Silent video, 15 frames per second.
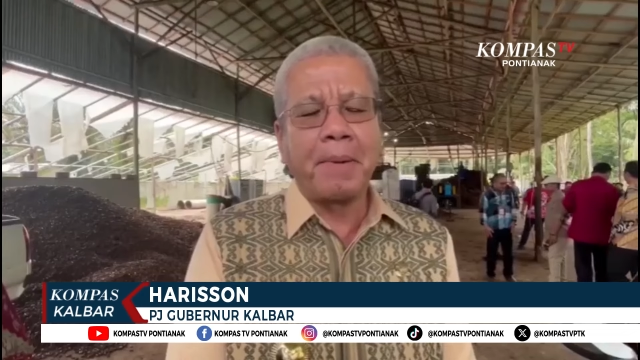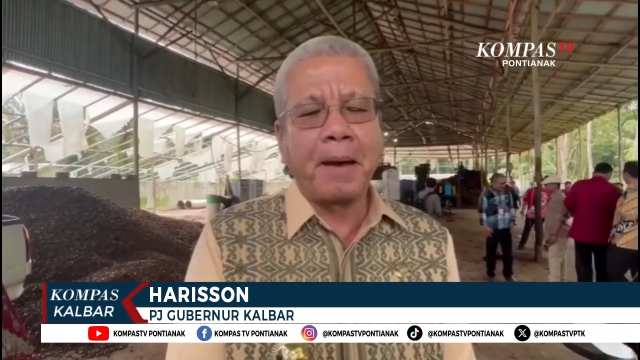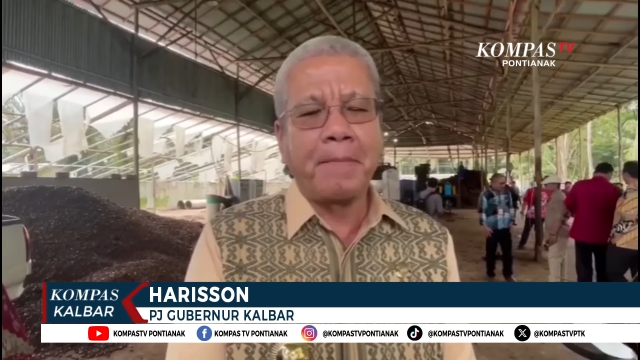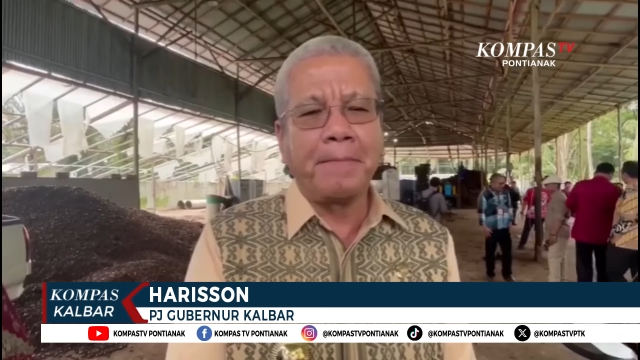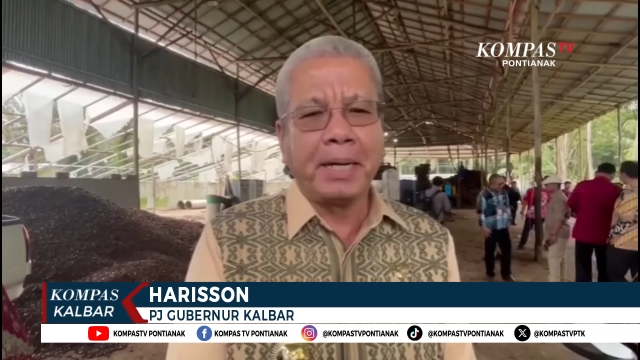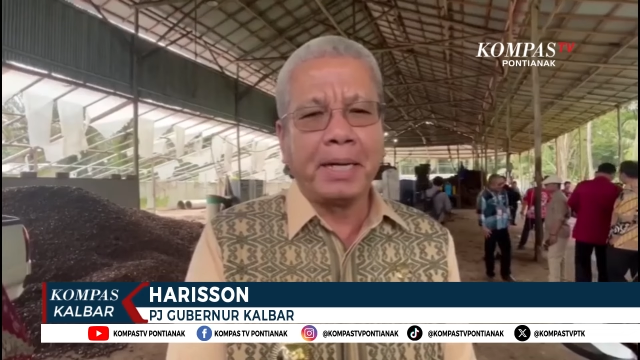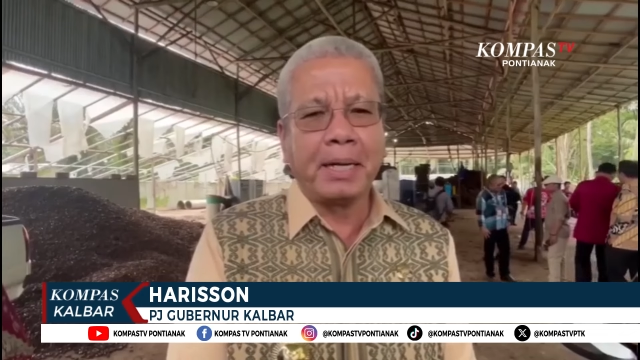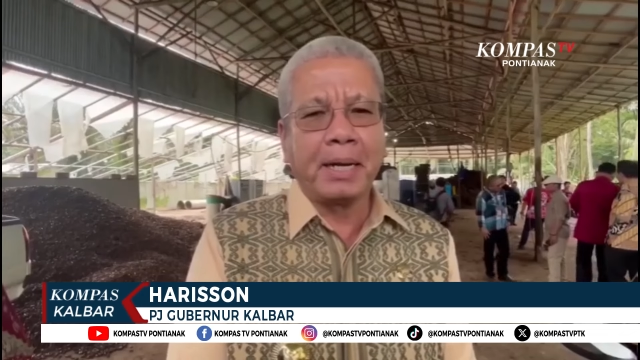
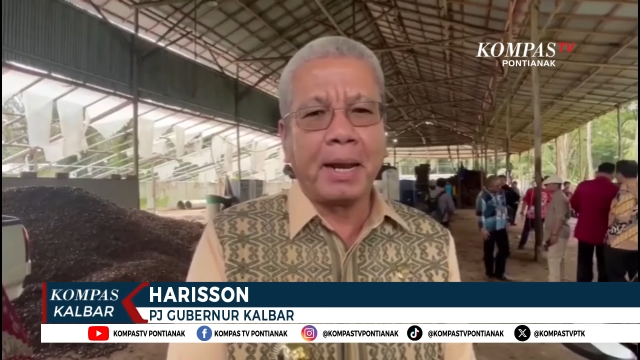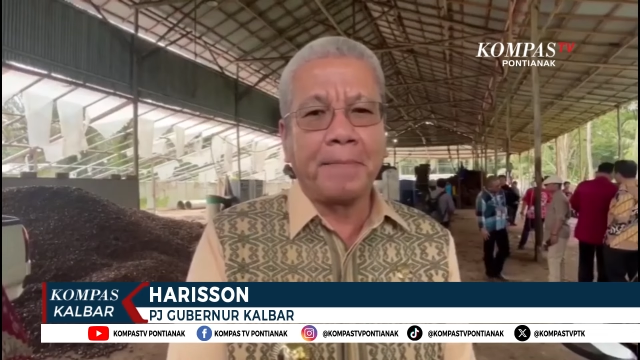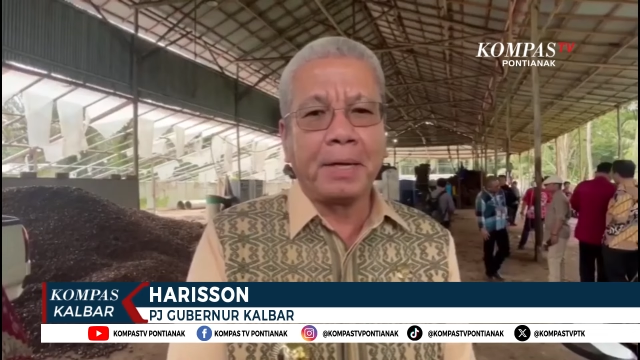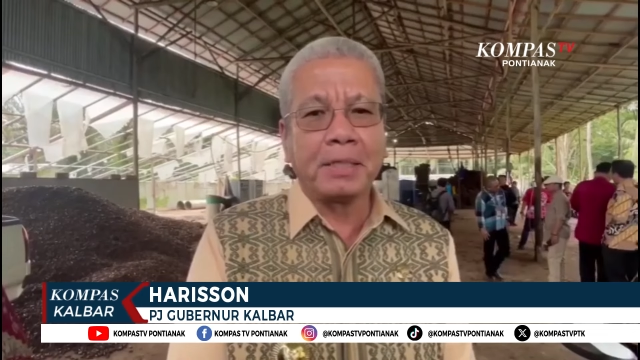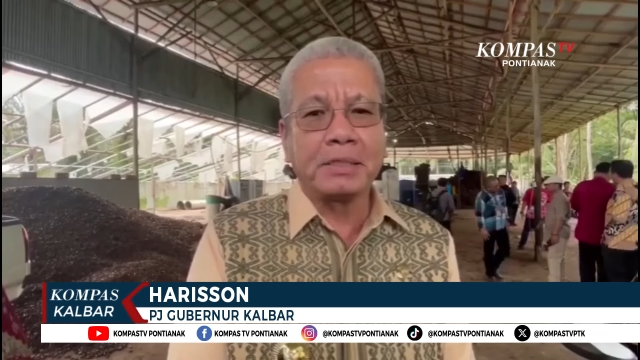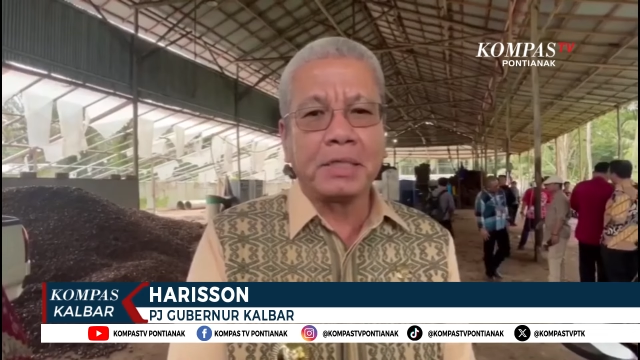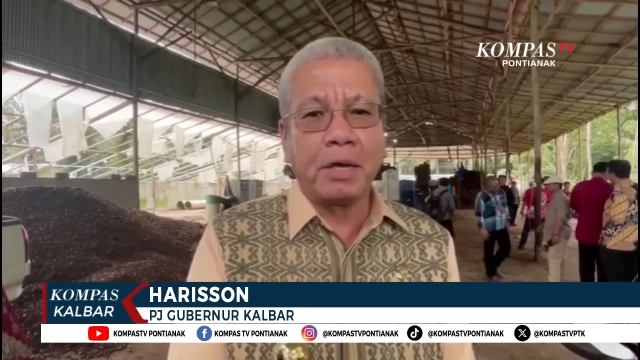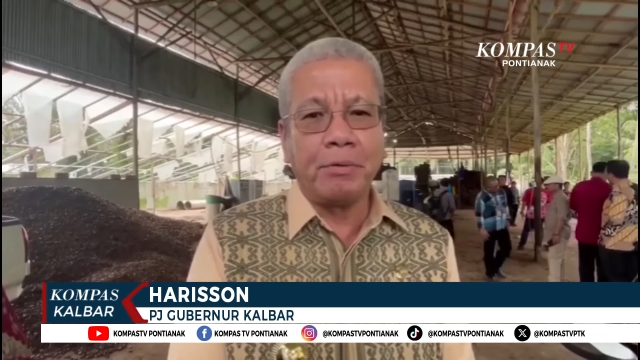pabrik kelapa
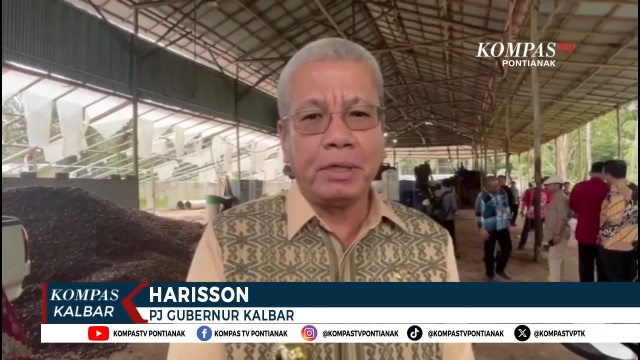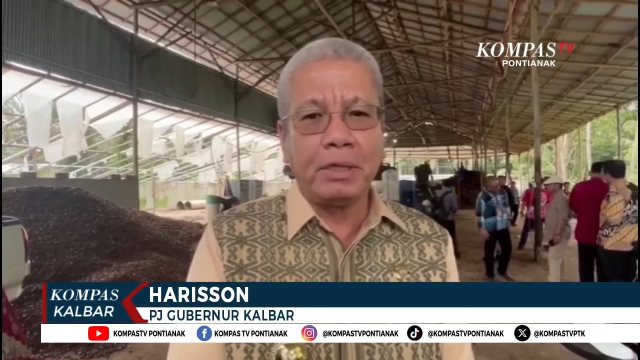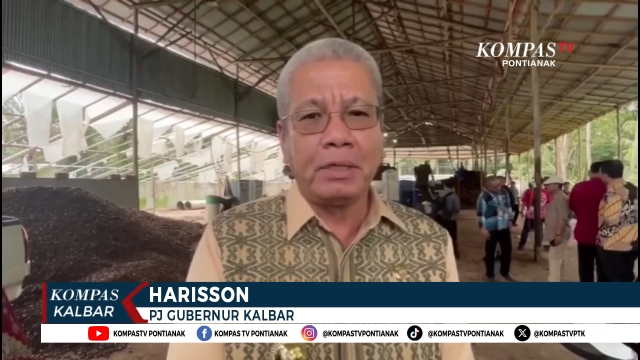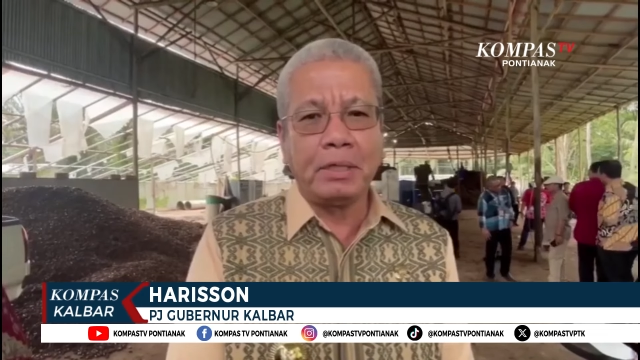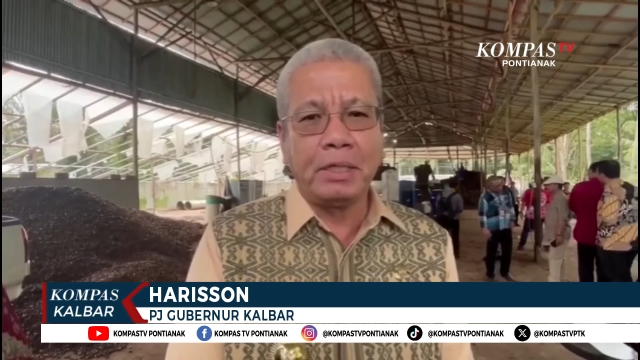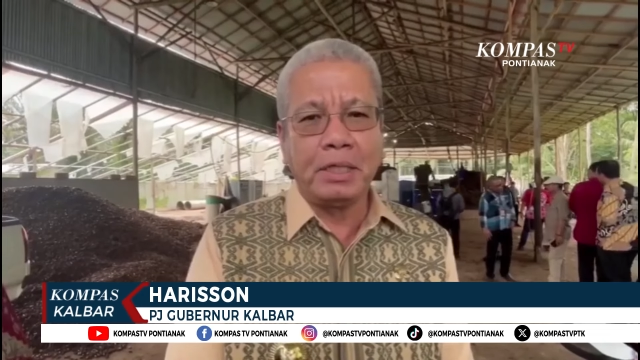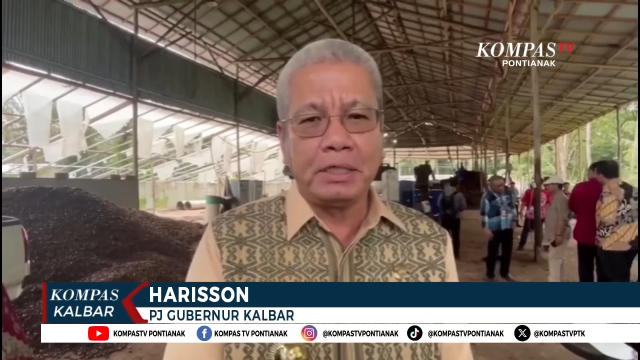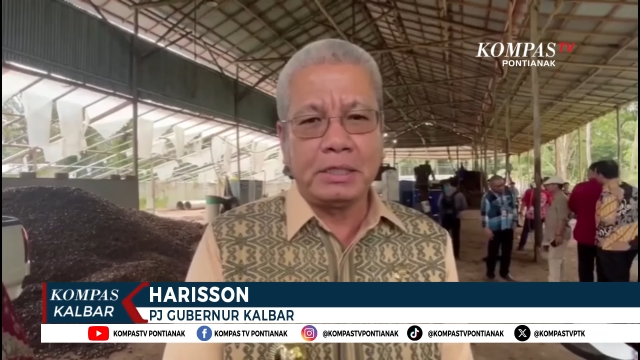sawit
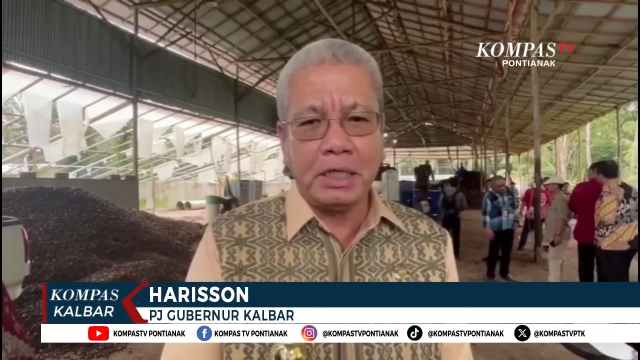di